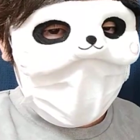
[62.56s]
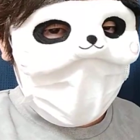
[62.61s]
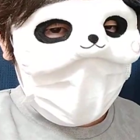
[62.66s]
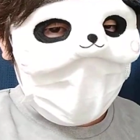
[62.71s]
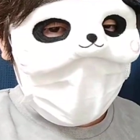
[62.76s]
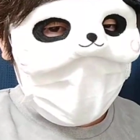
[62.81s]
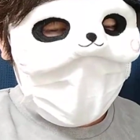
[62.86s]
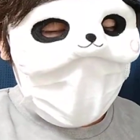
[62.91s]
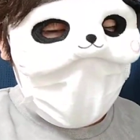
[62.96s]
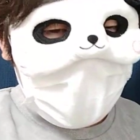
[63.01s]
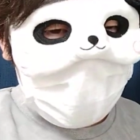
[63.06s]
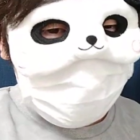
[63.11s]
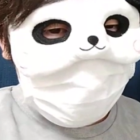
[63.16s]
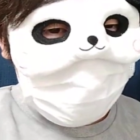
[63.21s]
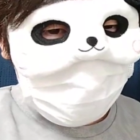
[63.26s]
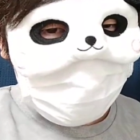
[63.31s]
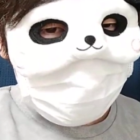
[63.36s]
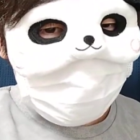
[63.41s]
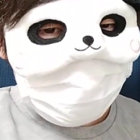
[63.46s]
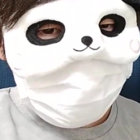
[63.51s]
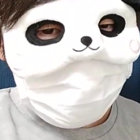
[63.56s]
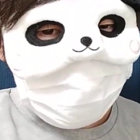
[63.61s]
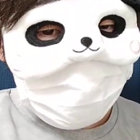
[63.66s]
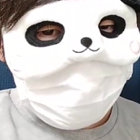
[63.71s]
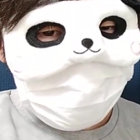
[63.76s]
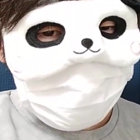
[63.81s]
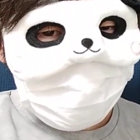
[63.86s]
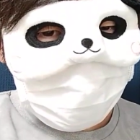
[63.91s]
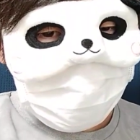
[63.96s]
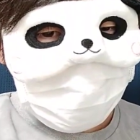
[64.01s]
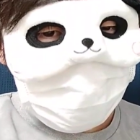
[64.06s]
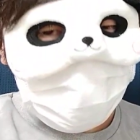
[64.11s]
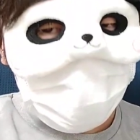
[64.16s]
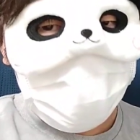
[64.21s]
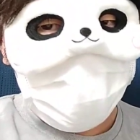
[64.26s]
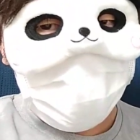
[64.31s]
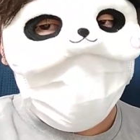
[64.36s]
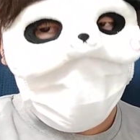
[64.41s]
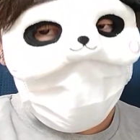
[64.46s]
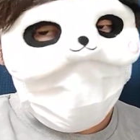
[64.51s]
ね、買う
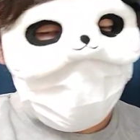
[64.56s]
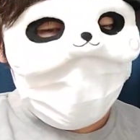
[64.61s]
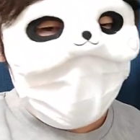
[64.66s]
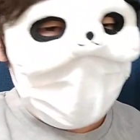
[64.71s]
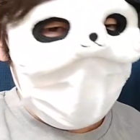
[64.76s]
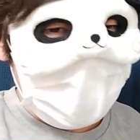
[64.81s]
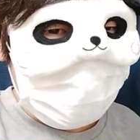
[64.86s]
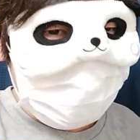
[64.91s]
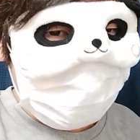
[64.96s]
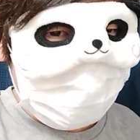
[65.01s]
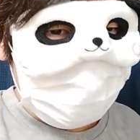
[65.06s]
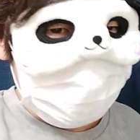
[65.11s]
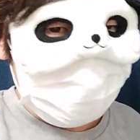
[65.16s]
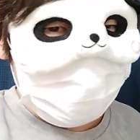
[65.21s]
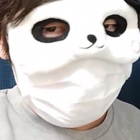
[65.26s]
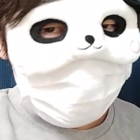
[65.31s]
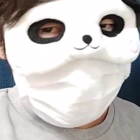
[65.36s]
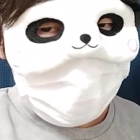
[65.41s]
方、買う、